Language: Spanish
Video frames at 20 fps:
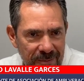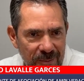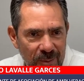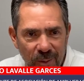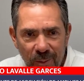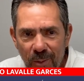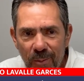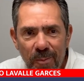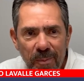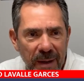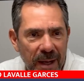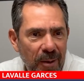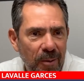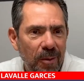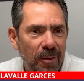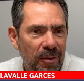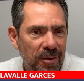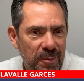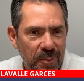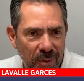no cumplen
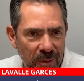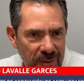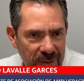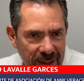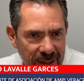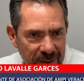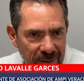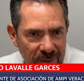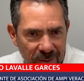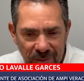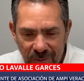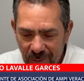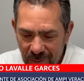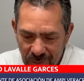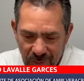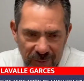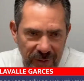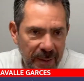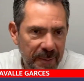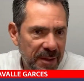con los procesos,
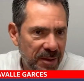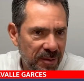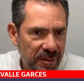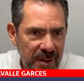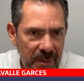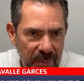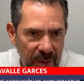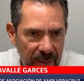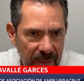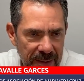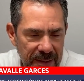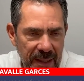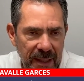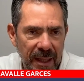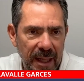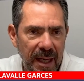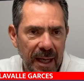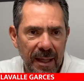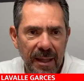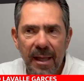con sus avisos de
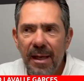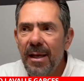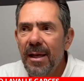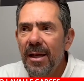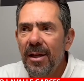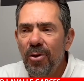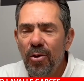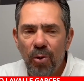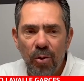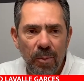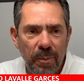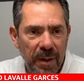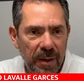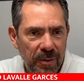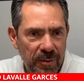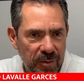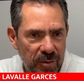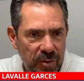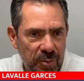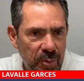privacidad, no
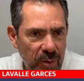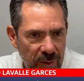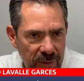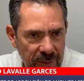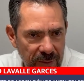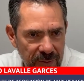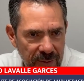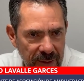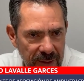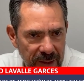cumplen con sus procesos de